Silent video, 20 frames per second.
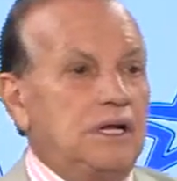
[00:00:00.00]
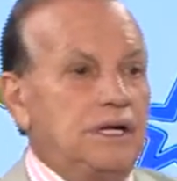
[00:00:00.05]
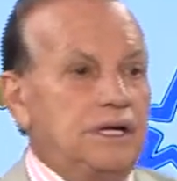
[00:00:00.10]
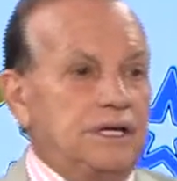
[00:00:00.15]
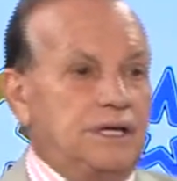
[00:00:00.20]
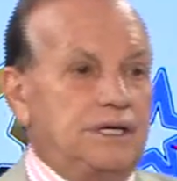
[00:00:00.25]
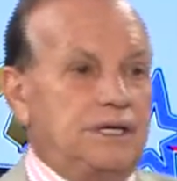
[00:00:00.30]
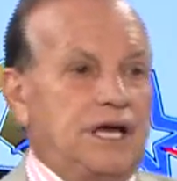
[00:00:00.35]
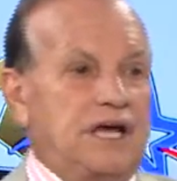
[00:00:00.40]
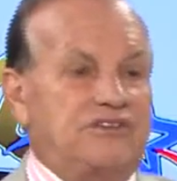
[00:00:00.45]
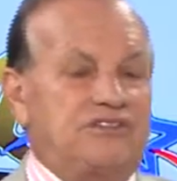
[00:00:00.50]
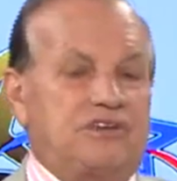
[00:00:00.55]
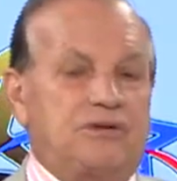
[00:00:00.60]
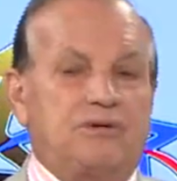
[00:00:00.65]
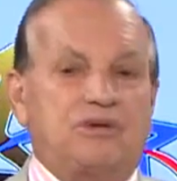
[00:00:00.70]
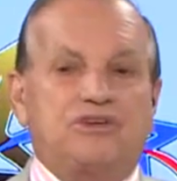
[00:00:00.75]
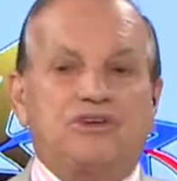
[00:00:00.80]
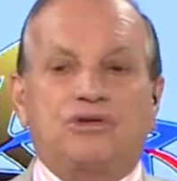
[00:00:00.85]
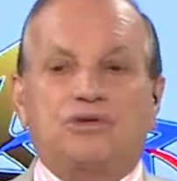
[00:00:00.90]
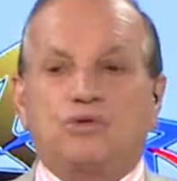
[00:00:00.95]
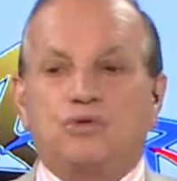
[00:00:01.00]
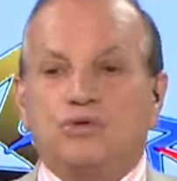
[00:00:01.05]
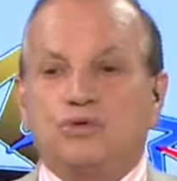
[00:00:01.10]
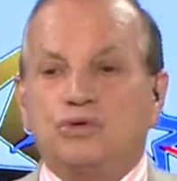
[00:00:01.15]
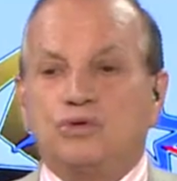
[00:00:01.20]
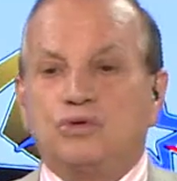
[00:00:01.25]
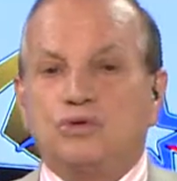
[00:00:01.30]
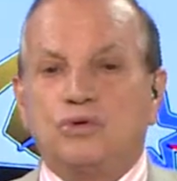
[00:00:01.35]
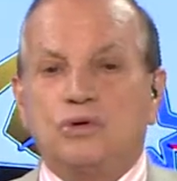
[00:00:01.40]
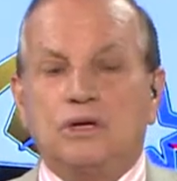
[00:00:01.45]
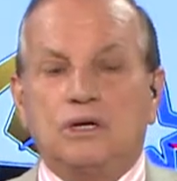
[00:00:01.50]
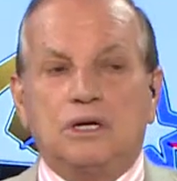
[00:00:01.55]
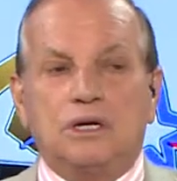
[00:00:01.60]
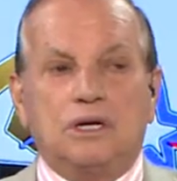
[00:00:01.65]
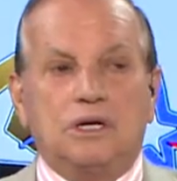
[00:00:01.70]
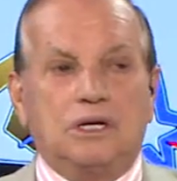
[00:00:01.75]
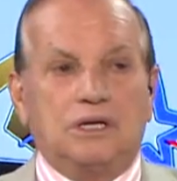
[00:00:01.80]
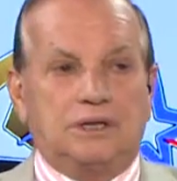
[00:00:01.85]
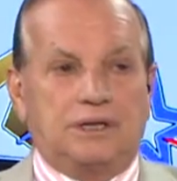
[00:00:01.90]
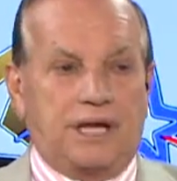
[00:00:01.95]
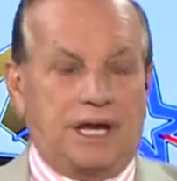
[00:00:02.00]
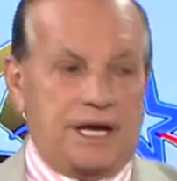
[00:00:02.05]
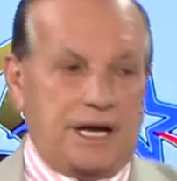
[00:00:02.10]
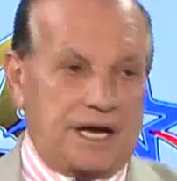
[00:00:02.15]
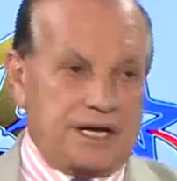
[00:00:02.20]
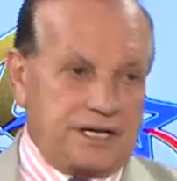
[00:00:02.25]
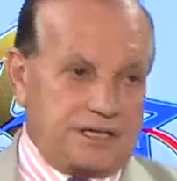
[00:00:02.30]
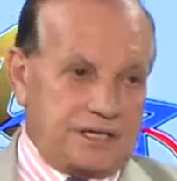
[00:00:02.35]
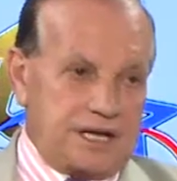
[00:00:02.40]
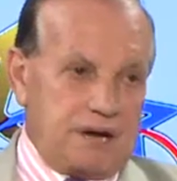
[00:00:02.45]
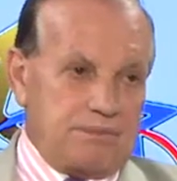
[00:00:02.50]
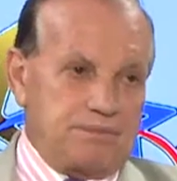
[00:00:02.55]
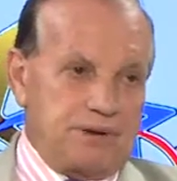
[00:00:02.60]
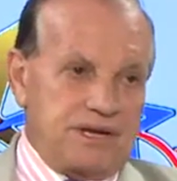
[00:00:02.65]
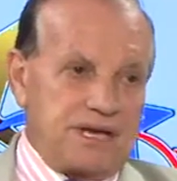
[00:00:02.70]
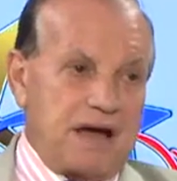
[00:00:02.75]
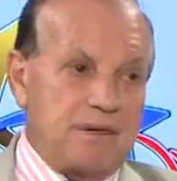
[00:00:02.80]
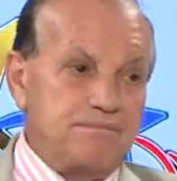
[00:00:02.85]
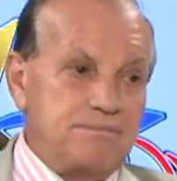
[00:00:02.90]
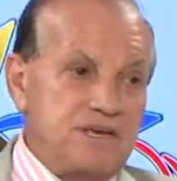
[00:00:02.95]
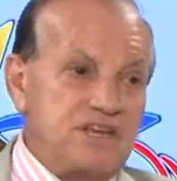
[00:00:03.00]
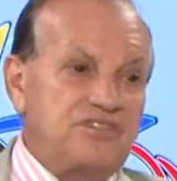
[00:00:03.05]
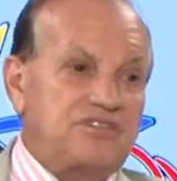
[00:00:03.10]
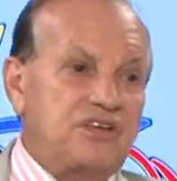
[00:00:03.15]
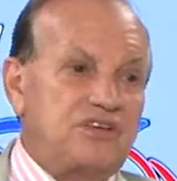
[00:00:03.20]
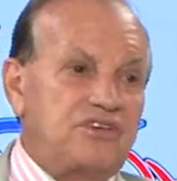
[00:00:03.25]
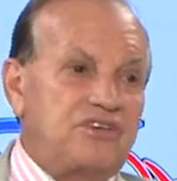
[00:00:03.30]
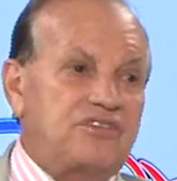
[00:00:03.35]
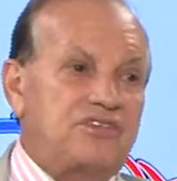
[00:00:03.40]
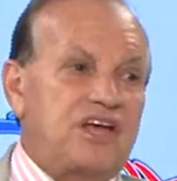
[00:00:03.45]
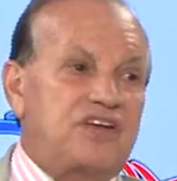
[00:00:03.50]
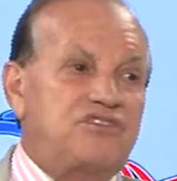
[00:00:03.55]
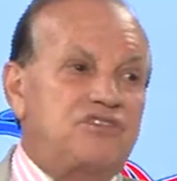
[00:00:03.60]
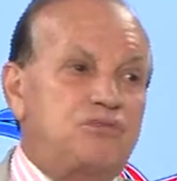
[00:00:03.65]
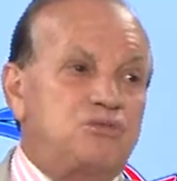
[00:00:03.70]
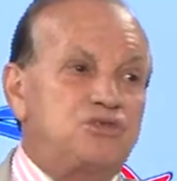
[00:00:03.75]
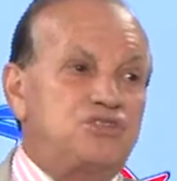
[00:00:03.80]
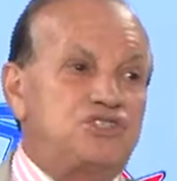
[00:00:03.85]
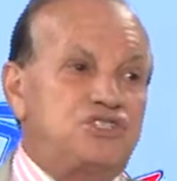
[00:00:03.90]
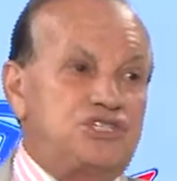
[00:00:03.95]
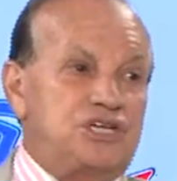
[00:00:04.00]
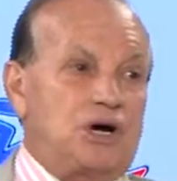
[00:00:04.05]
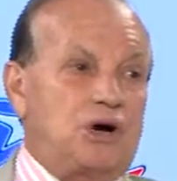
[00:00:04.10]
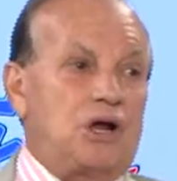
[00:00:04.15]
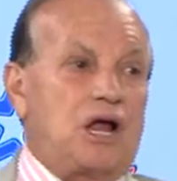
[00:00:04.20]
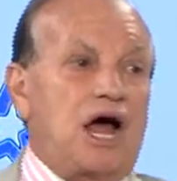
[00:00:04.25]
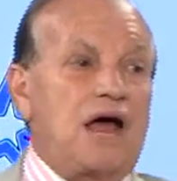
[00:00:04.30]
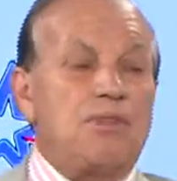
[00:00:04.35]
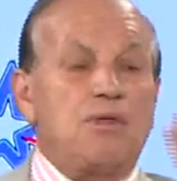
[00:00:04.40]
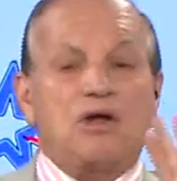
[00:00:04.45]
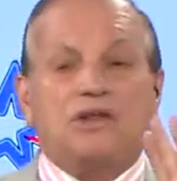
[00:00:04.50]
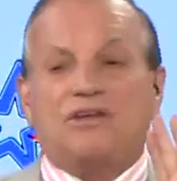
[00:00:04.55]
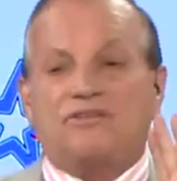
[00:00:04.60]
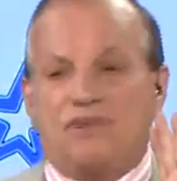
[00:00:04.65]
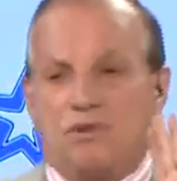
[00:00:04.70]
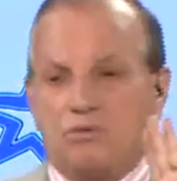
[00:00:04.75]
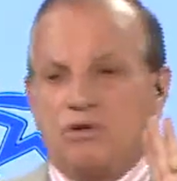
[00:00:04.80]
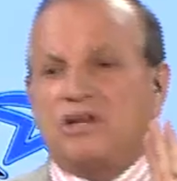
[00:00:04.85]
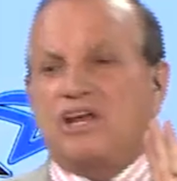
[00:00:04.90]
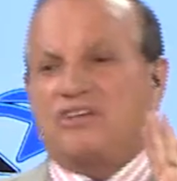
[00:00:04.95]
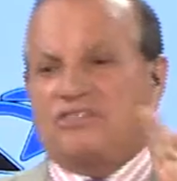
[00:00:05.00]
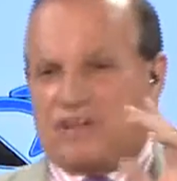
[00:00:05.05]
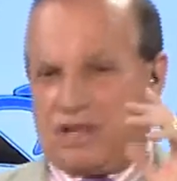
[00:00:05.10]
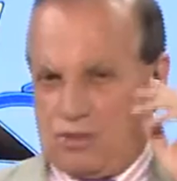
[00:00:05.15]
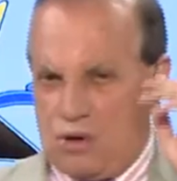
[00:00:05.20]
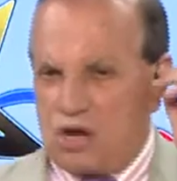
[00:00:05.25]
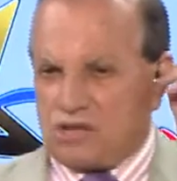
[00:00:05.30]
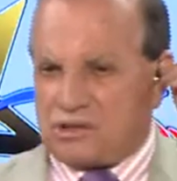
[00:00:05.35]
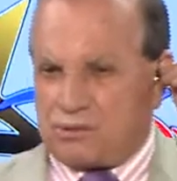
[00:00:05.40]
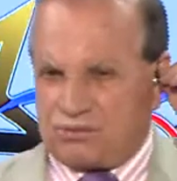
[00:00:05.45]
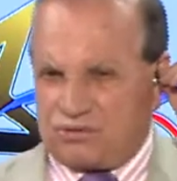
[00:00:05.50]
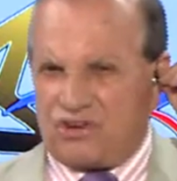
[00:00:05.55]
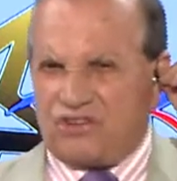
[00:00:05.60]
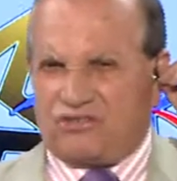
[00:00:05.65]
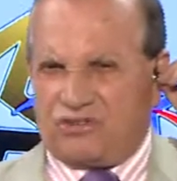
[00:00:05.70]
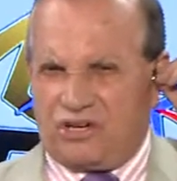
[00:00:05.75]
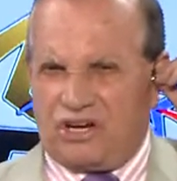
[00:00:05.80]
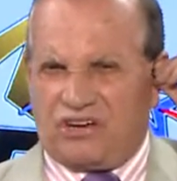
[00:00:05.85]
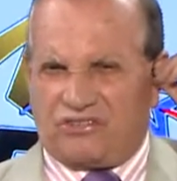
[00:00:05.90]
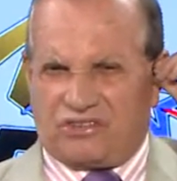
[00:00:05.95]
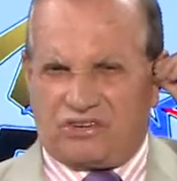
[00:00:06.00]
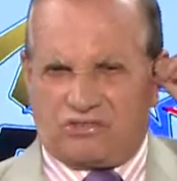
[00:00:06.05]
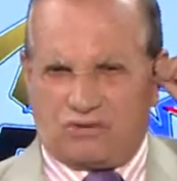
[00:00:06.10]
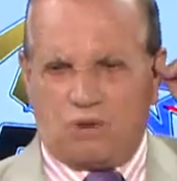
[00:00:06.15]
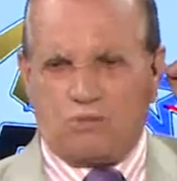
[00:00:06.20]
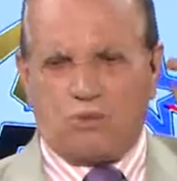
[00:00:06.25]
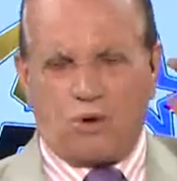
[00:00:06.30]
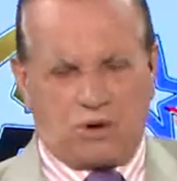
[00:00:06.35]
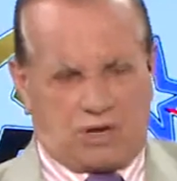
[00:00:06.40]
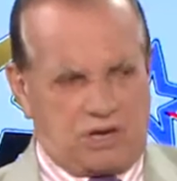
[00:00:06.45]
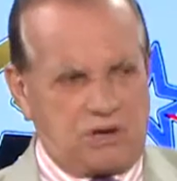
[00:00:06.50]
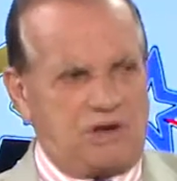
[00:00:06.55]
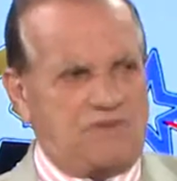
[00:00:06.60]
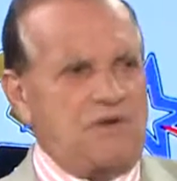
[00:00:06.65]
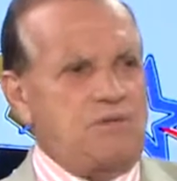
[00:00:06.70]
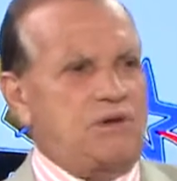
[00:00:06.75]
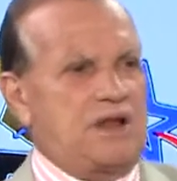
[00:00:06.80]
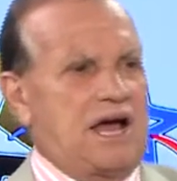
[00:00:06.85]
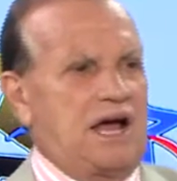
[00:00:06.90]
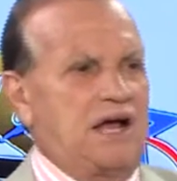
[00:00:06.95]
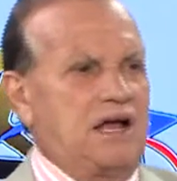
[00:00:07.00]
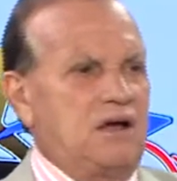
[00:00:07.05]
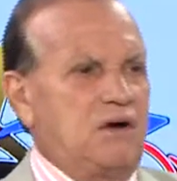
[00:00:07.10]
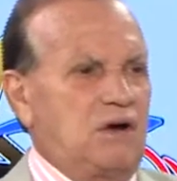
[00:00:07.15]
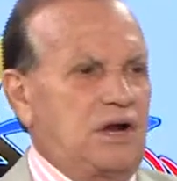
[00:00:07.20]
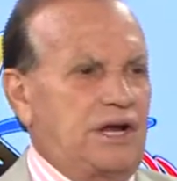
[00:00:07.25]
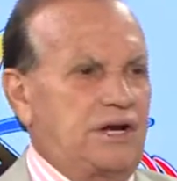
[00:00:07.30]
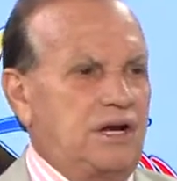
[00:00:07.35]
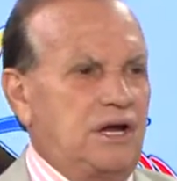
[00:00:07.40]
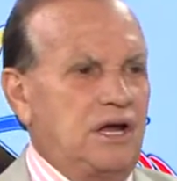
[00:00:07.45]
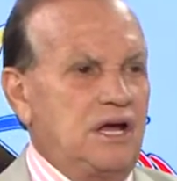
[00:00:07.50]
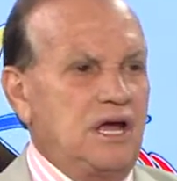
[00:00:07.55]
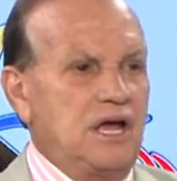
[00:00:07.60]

E acima de tudo, tem aí também a missa de sétimo dia. A nota, vamos ler essa nota, por gentileza? Só um pouquinho, vamos lá. Olha aí.